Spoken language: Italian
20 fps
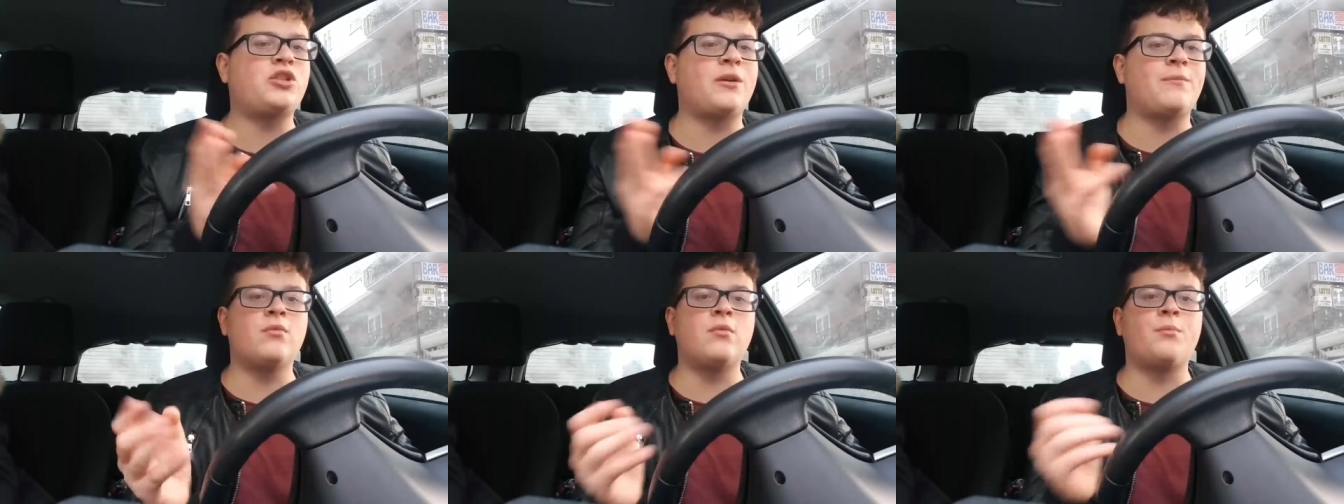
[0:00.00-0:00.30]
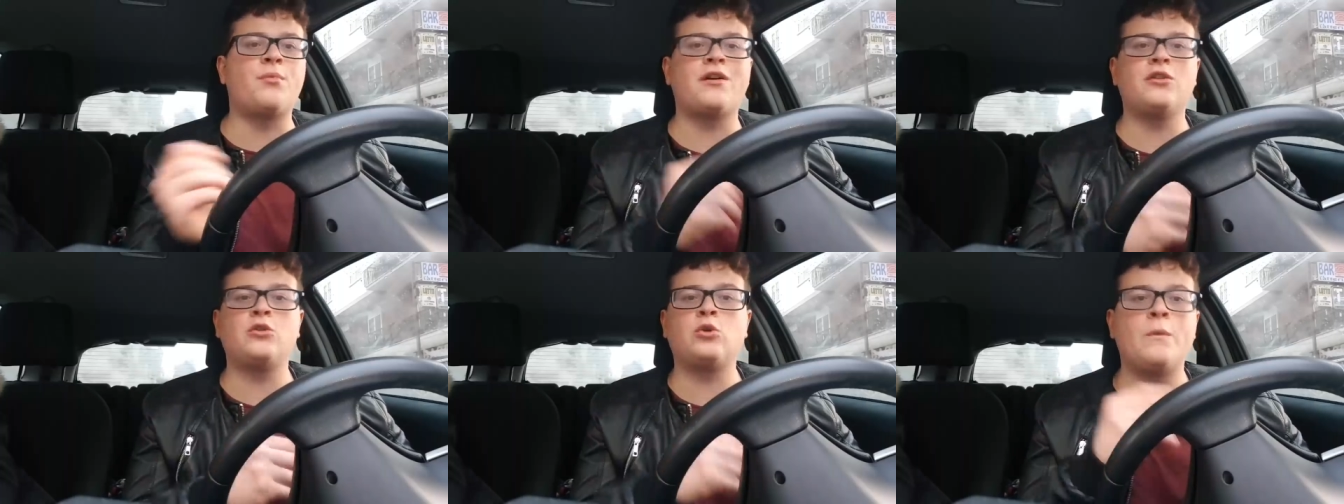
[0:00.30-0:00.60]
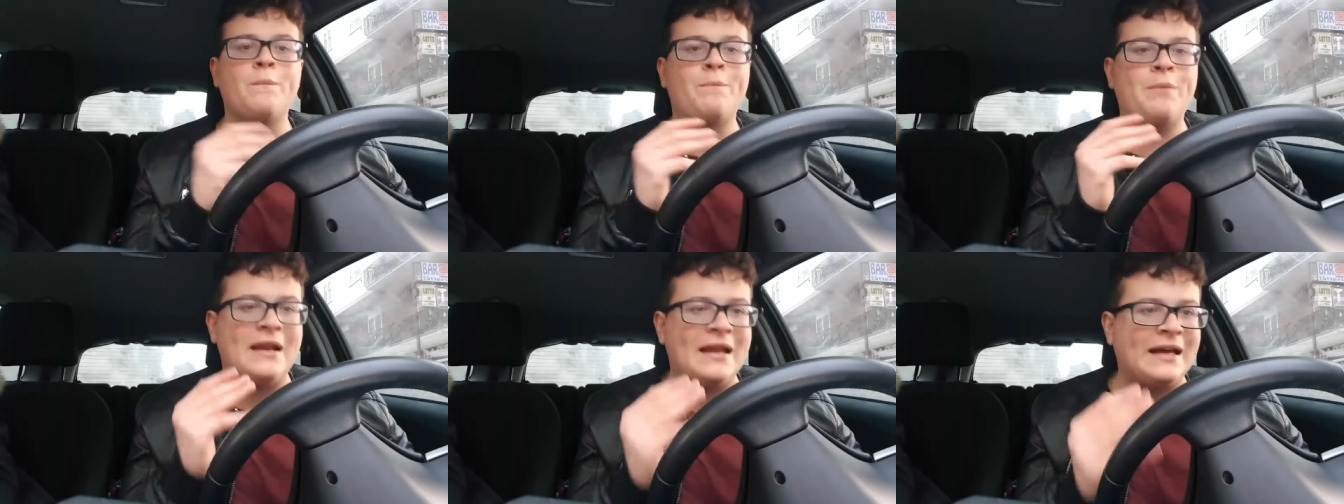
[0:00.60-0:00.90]
ci abbiamo provato
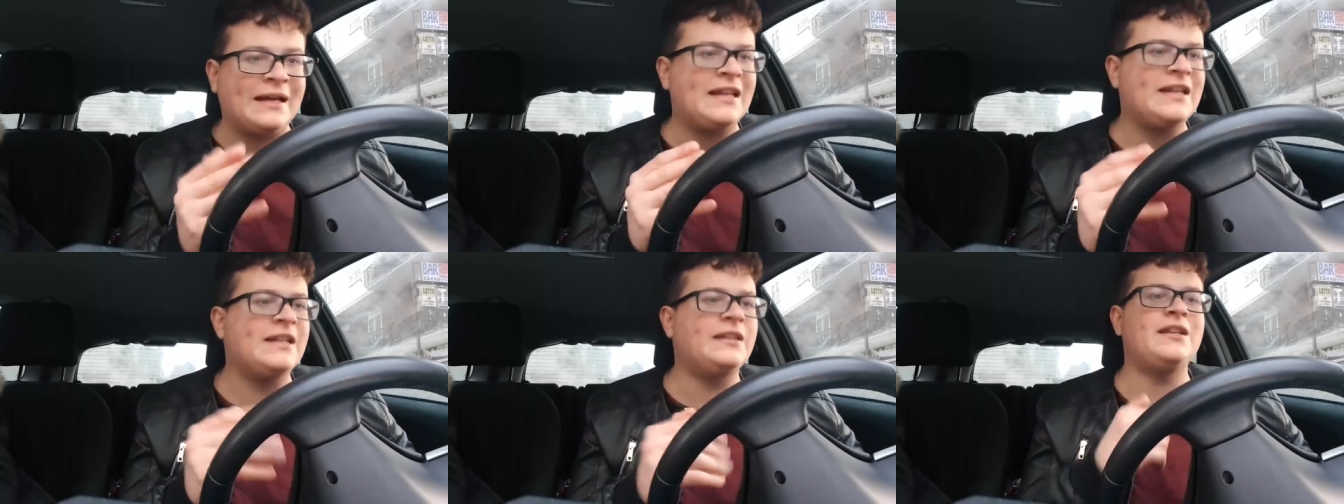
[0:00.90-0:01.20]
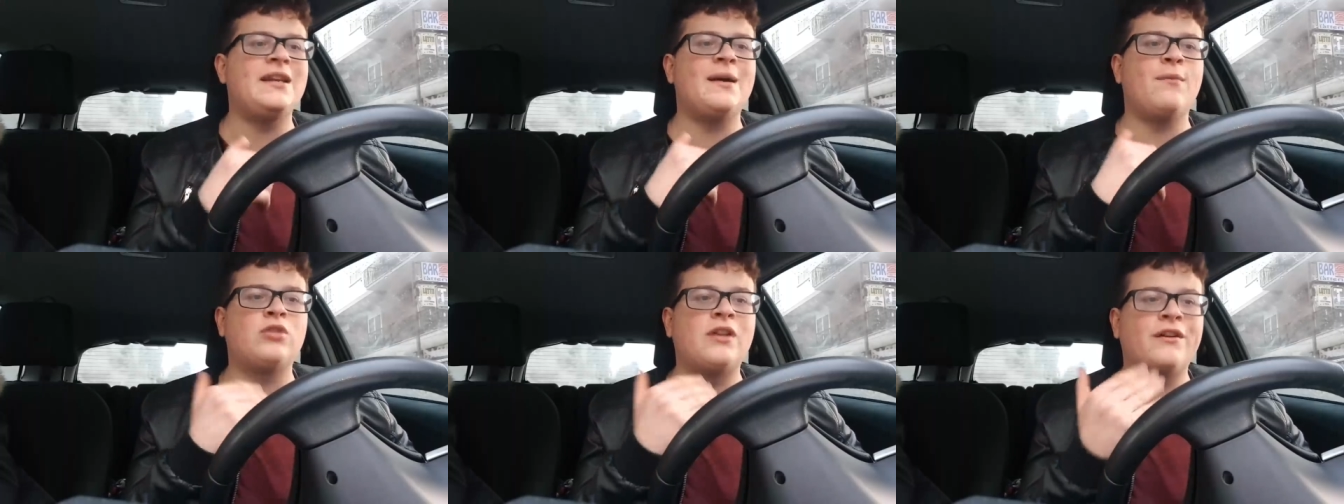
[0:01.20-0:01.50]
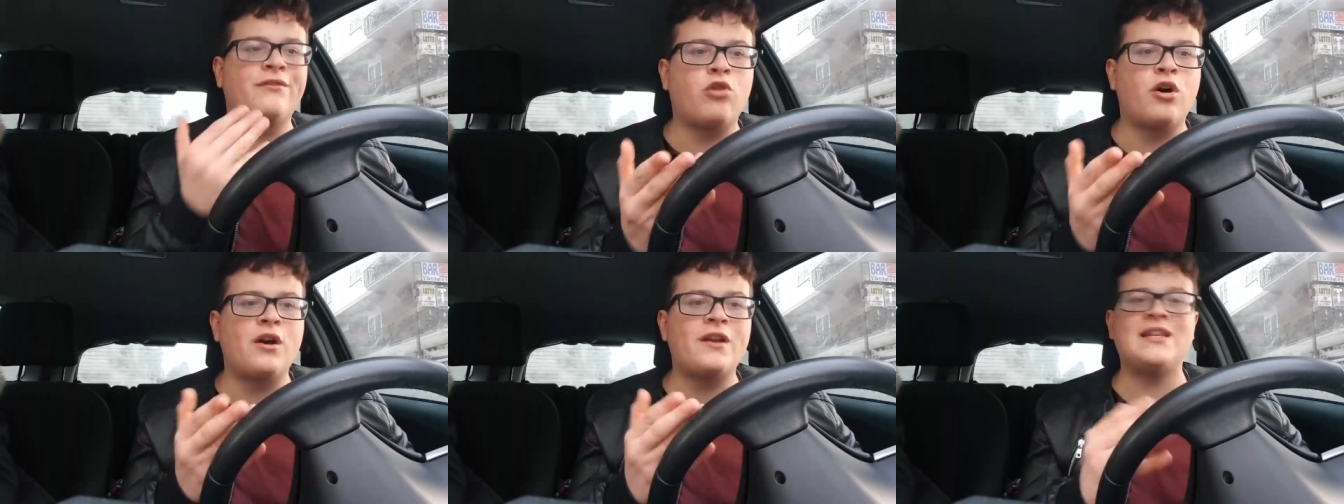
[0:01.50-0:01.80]
con Pellegrini, tiriamo
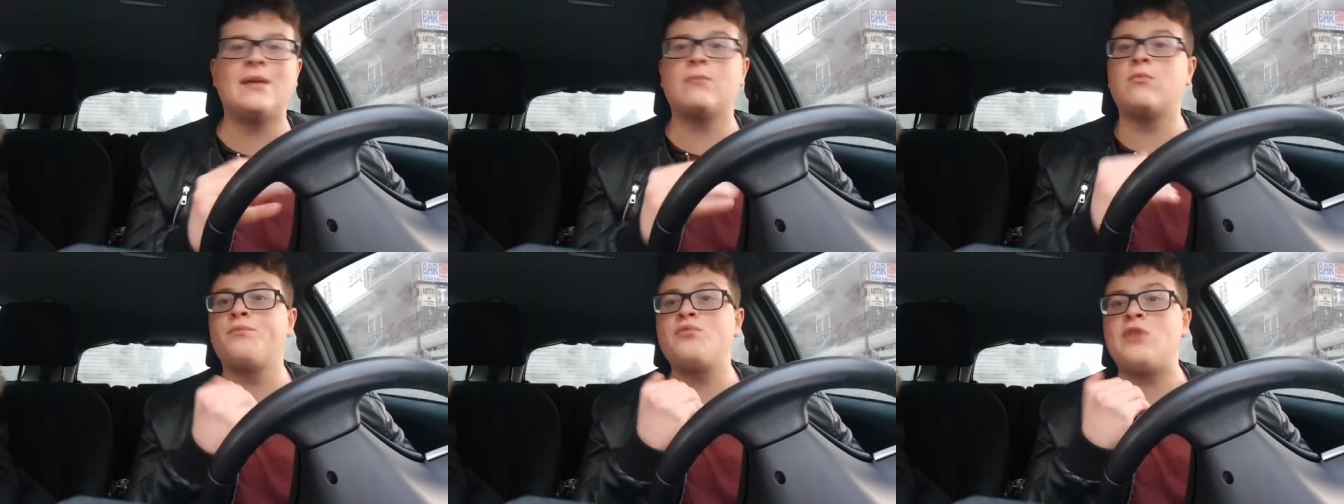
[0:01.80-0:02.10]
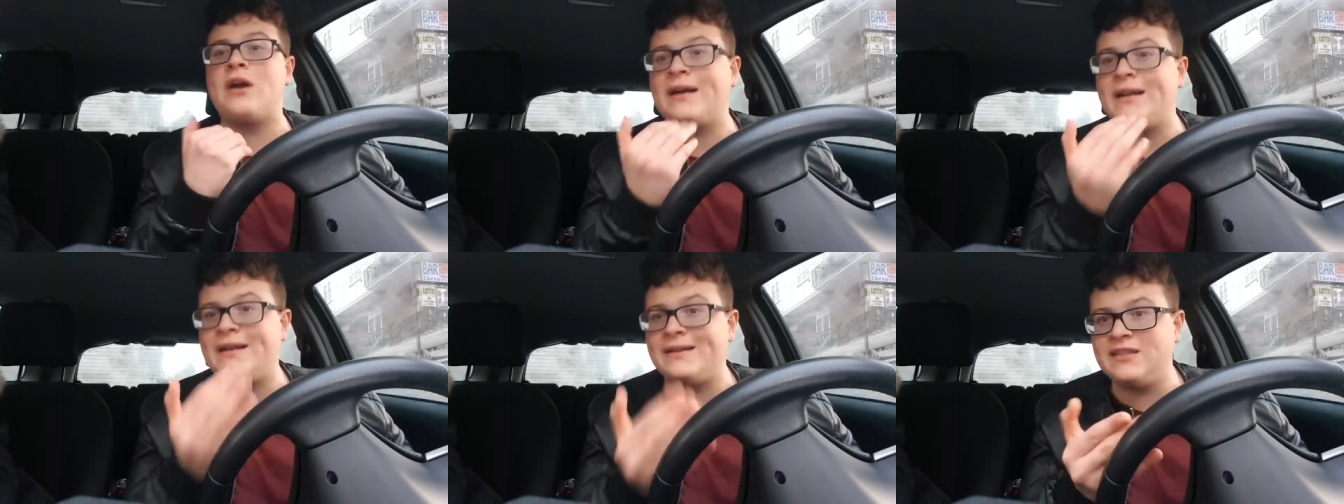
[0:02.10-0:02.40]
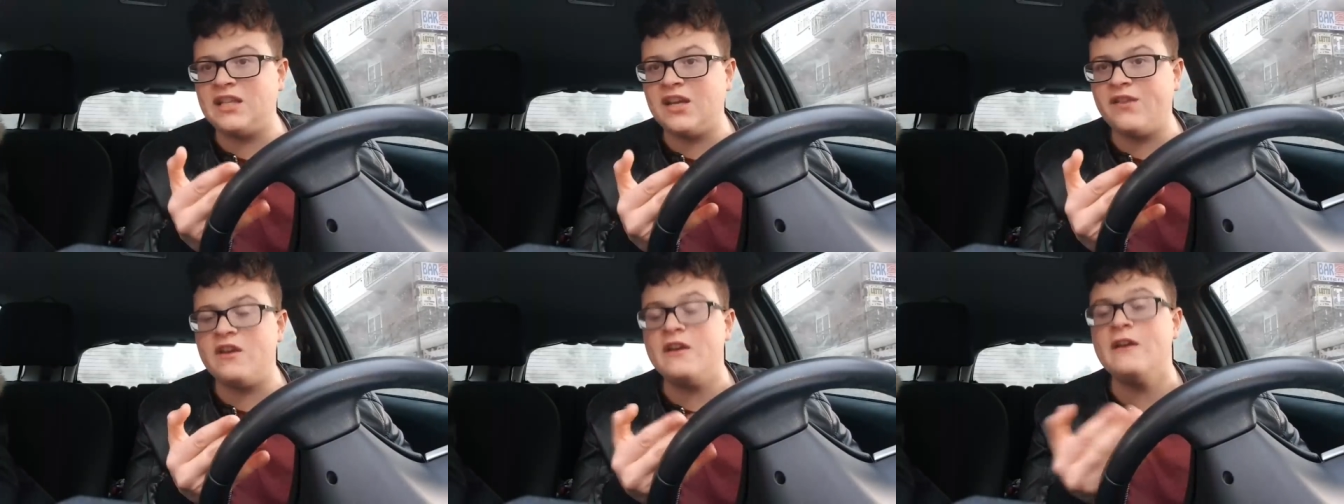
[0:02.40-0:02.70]
da fuori, siamo più
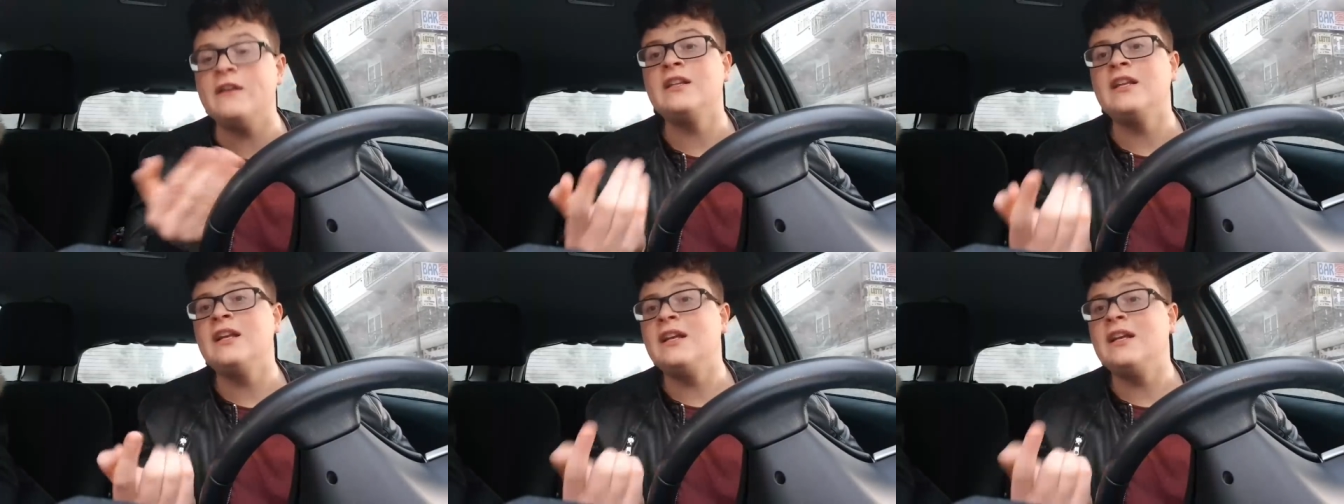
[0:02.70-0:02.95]
aggressivi.